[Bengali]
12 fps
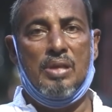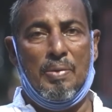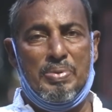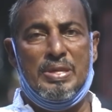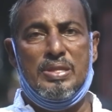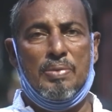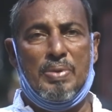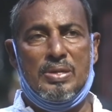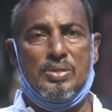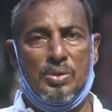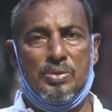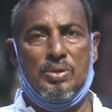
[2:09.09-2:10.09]
দাবিয়ে
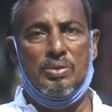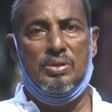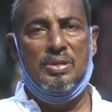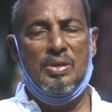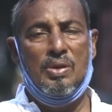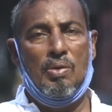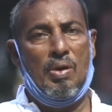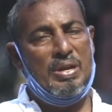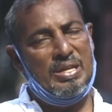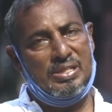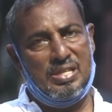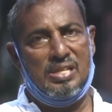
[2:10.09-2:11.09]
দেওয়ার জন্য
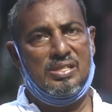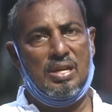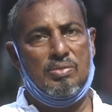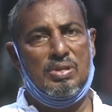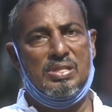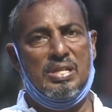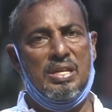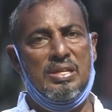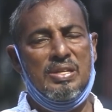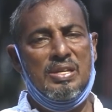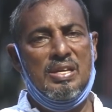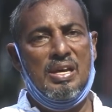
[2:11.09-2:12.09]
অনেক চেষ্টা করেছে
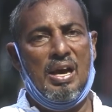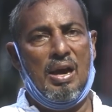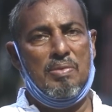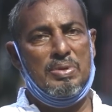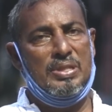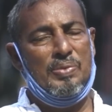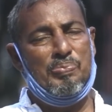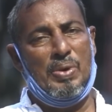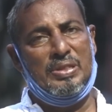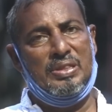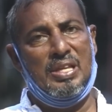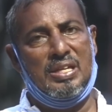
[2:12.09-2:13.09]
আমাদের
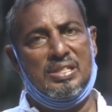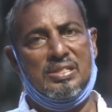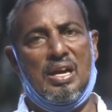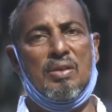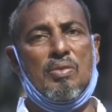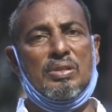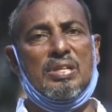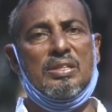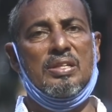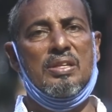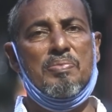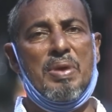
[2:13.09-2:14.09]
প্রত্যেকটা কথা
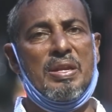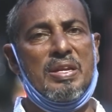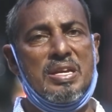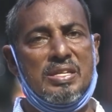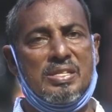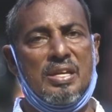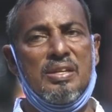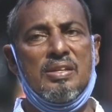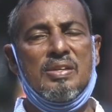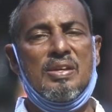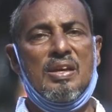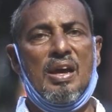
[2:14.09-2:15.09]
তিনি মেনে নিয়েছেন
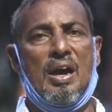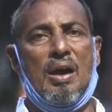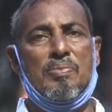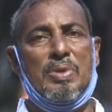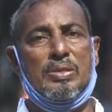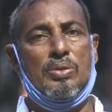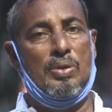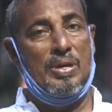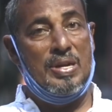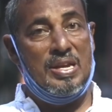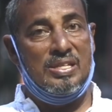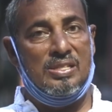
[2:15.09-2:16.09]
আমরা
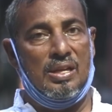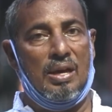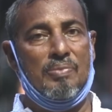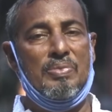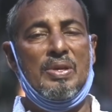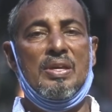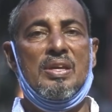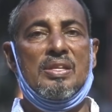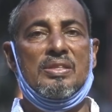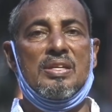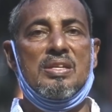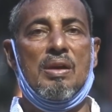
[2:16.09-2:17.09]
ধরে নিয়েছিলাম
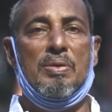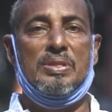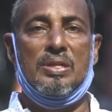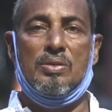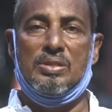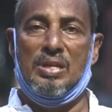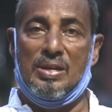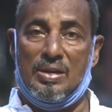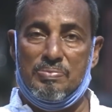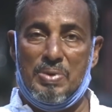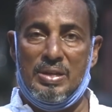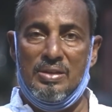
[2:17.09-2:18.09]
তিনি আমাদের কথা
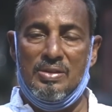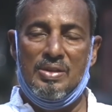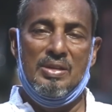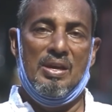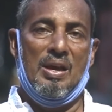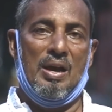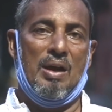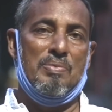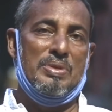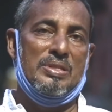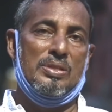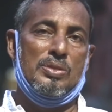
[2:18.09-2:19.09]
রাখবেন
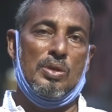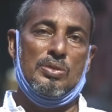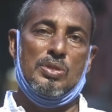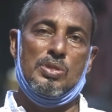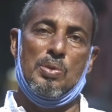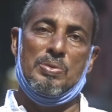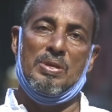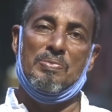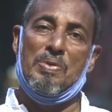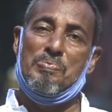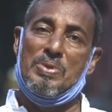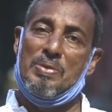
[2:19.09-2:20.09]
আমাদের সদস্যতা
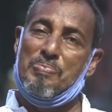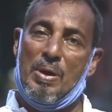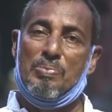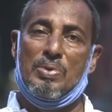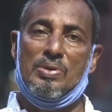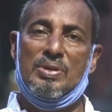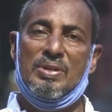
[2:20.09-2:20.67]
আমরা ফিরে পাব